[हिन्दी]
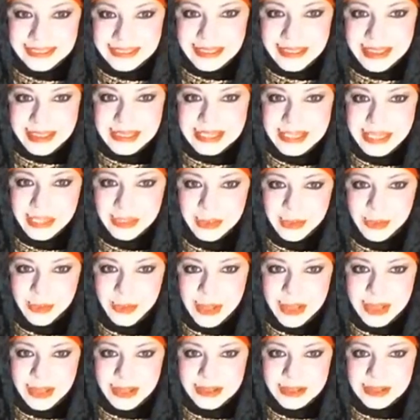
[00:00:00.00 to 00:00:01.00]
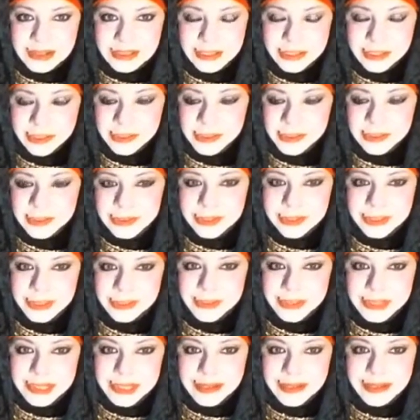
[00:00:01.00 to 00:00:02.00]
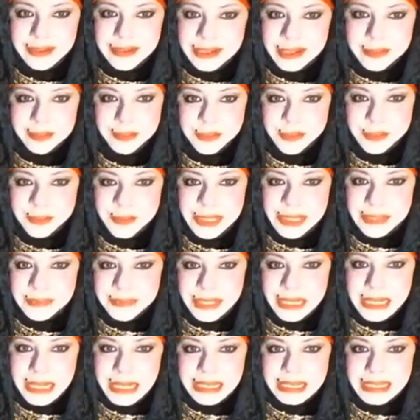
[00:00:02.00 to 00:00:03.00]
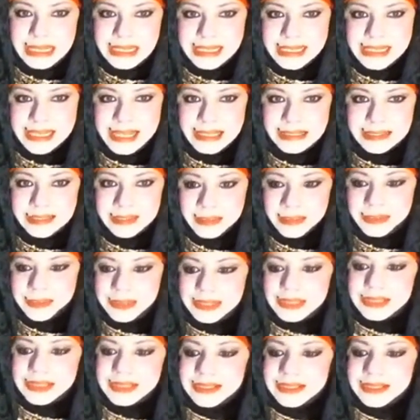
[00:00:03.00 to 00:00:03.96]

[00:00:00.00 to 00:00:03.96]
अच्छा तो न्यू न्यू ईयर हरिपुर में मनाने नहीं जाते होते